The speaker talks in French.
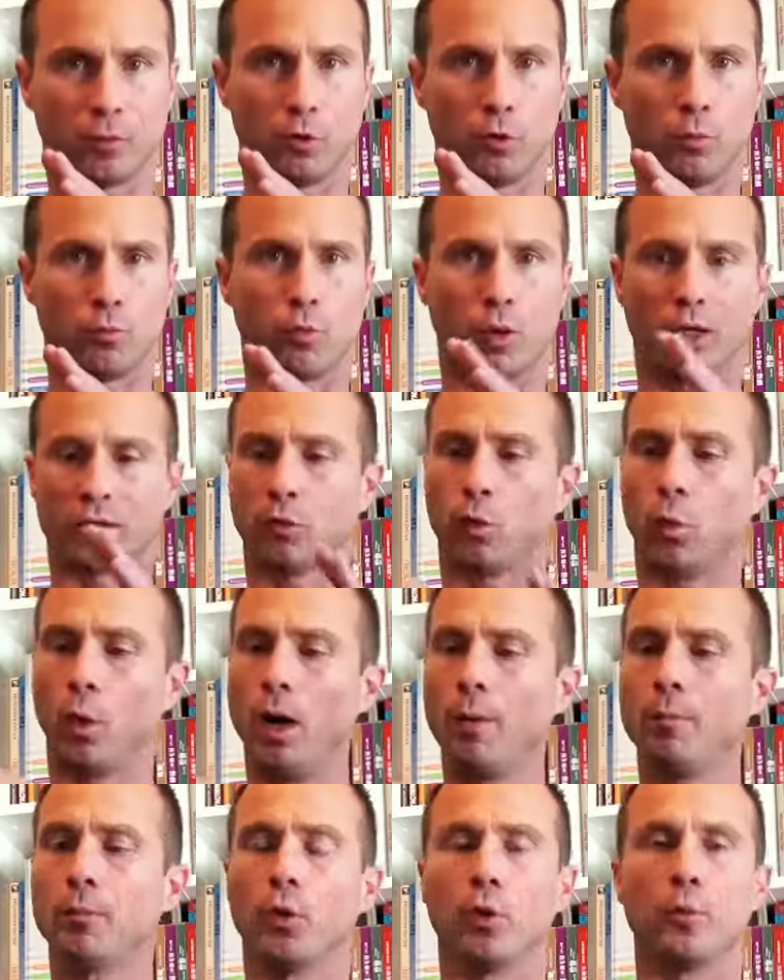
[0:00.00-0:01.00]
Le point
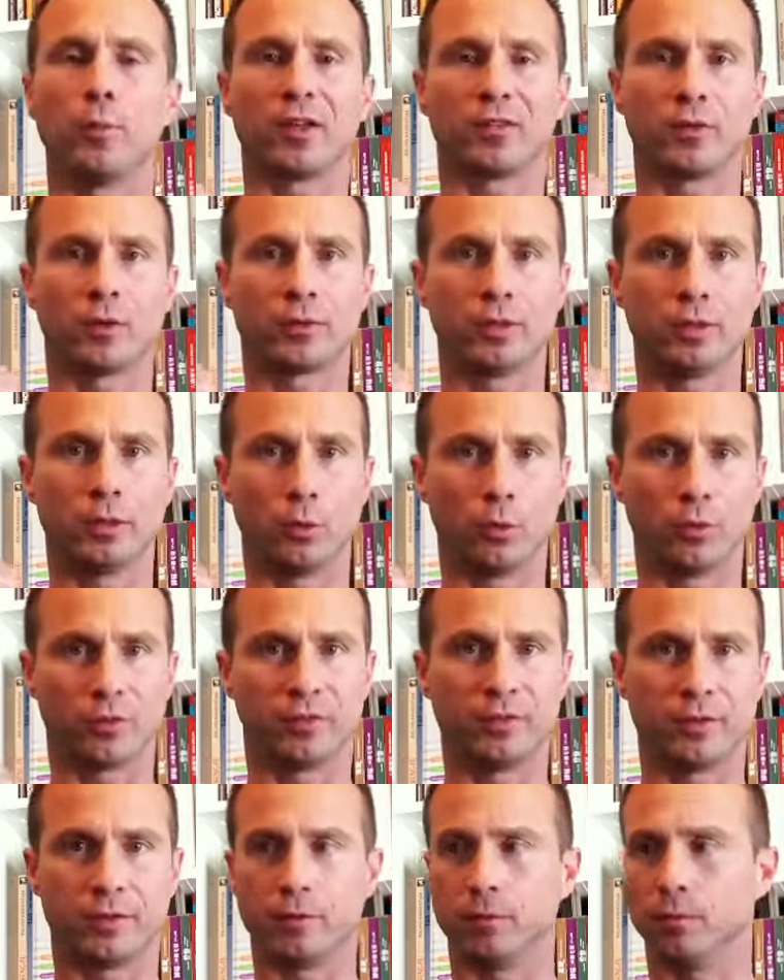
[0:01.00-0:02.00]
droit peut représenter
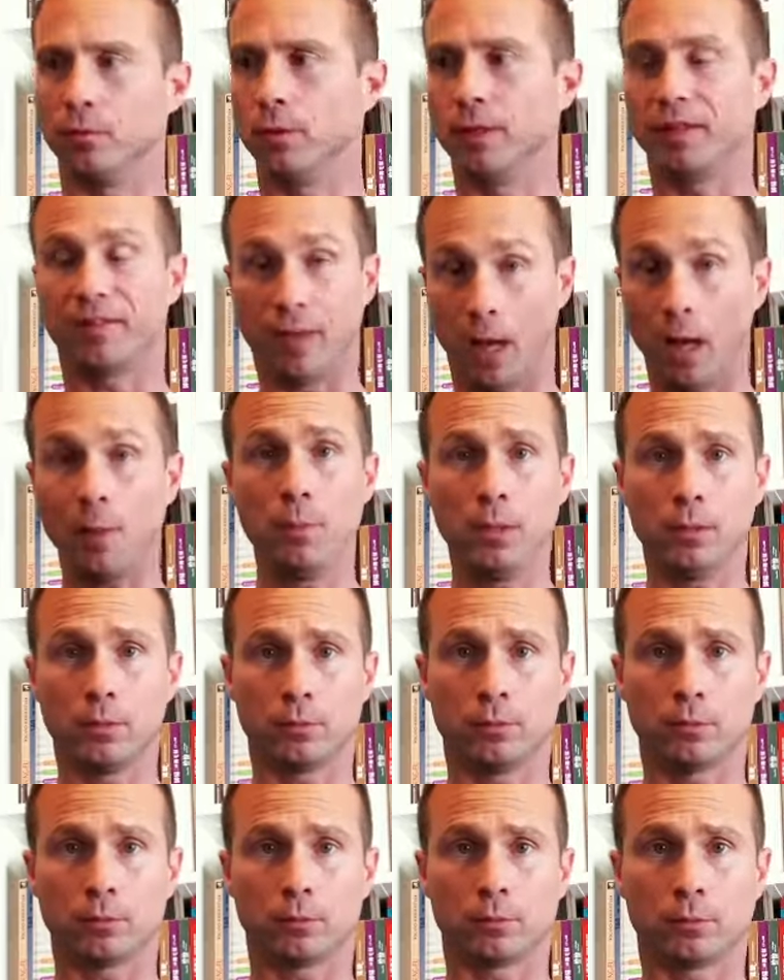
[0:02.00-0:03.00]
aussi les armes,
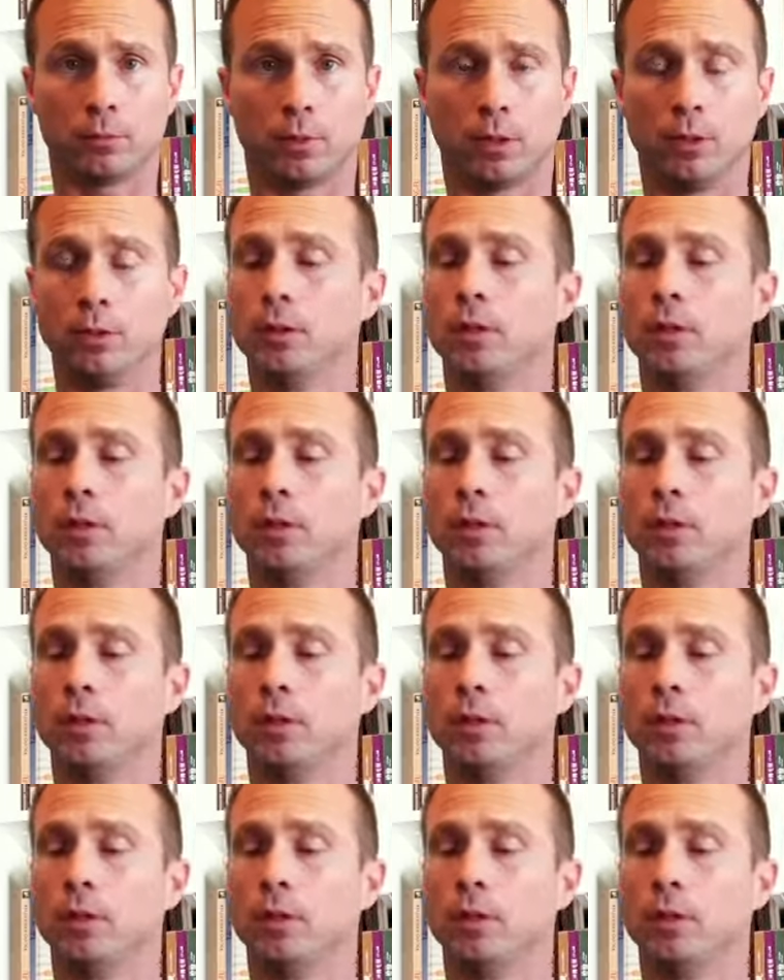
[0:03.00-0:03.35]
hein,